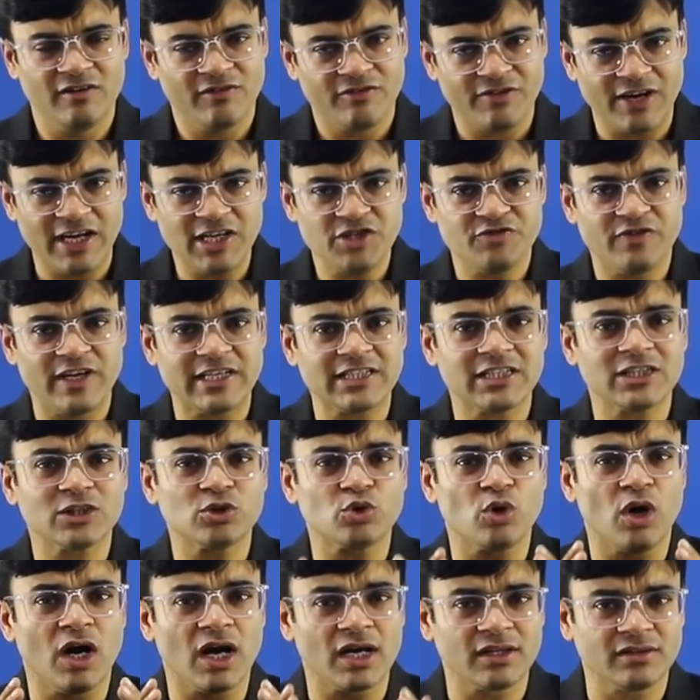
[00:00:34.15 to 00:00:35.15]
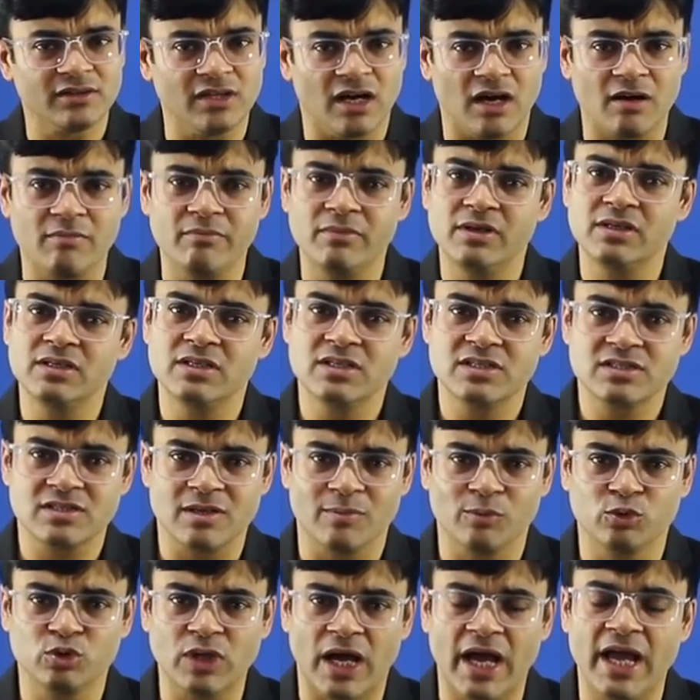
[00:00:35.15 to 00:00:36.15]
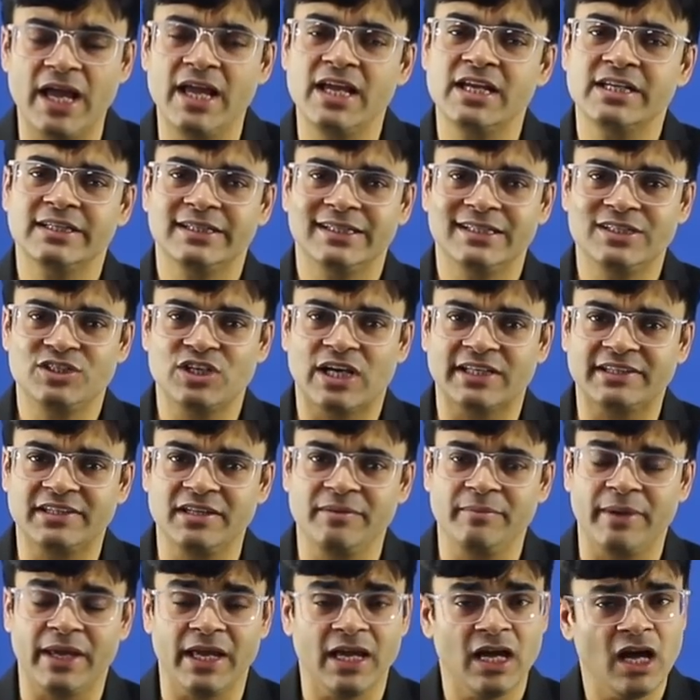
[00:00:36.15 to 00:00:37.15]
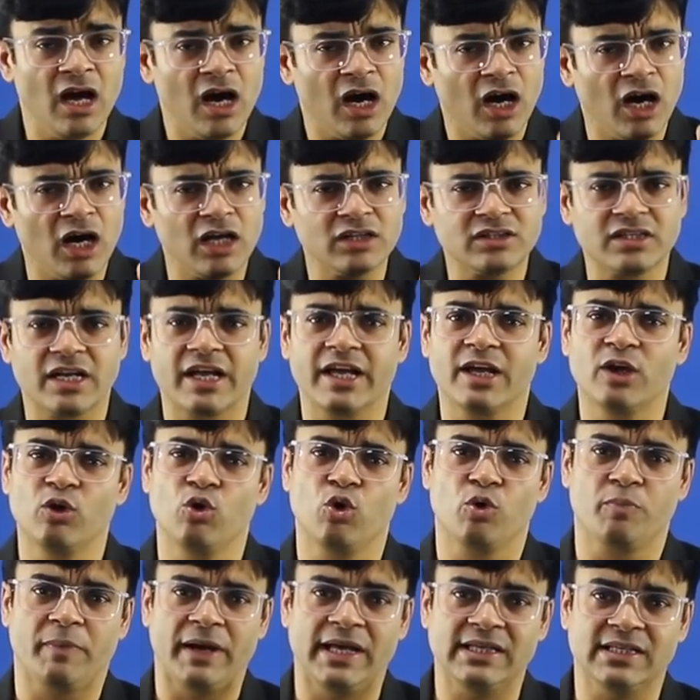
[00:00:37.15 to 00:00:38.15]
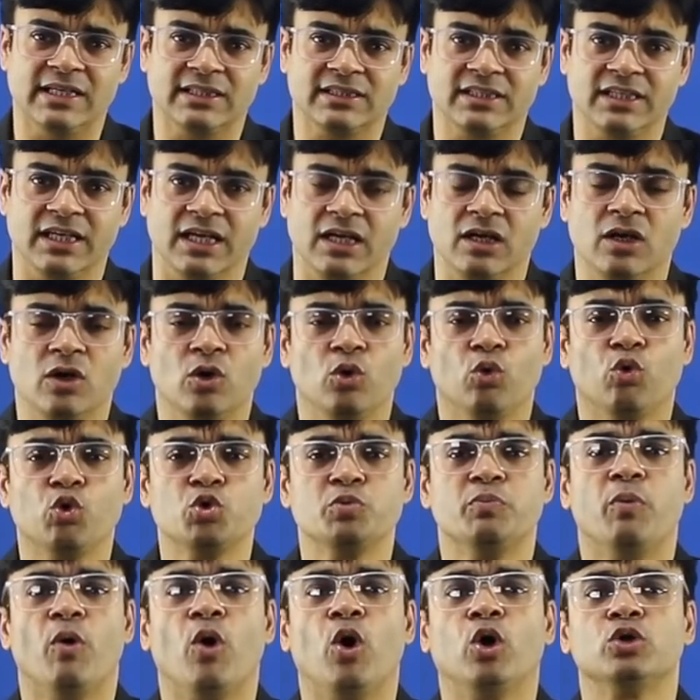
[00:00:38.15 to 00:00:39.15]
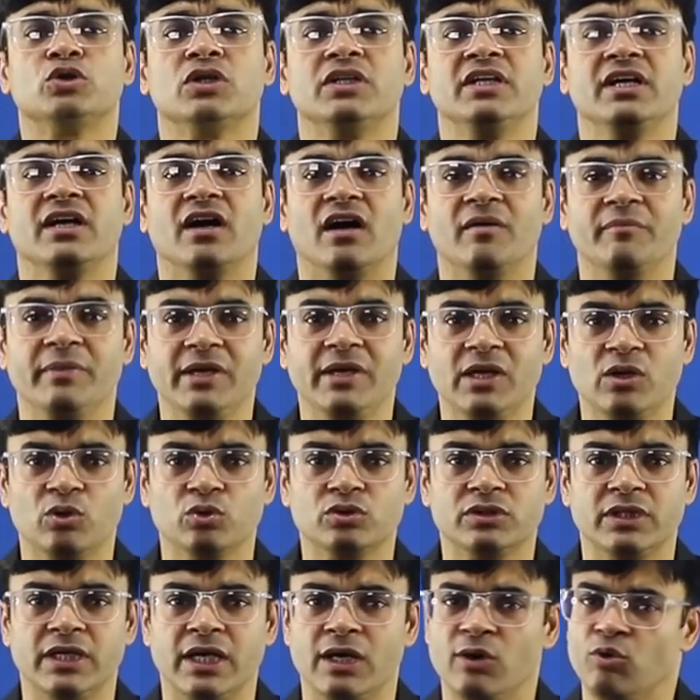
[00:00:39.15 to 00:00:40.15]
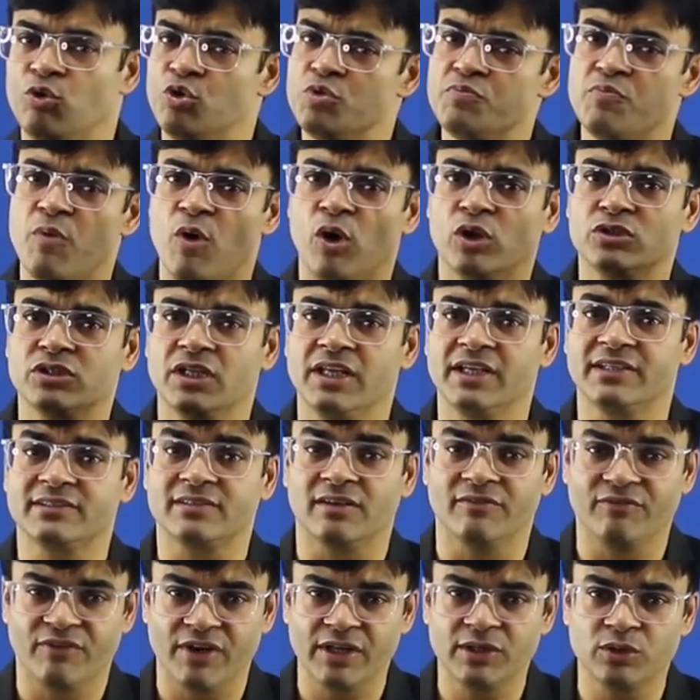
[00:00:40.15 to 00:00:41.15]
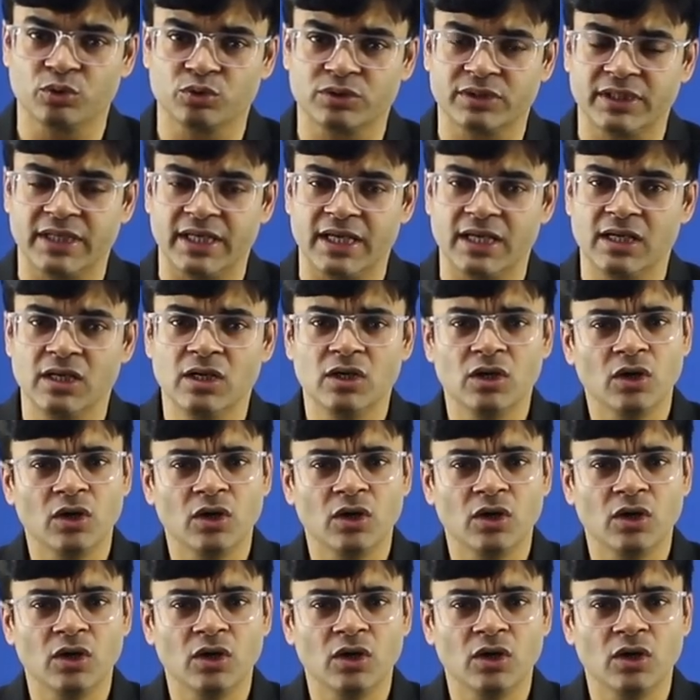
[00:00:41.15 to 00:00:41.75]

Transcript: फ्रेंड्स वैसे तो हर धर्म समुदाय जाति में हर तरह के लोग पाए जाते हैं कुछ बहुत अधिक अमीर होते हैं कुछ बहुत अधिक समृद्ध होते हैं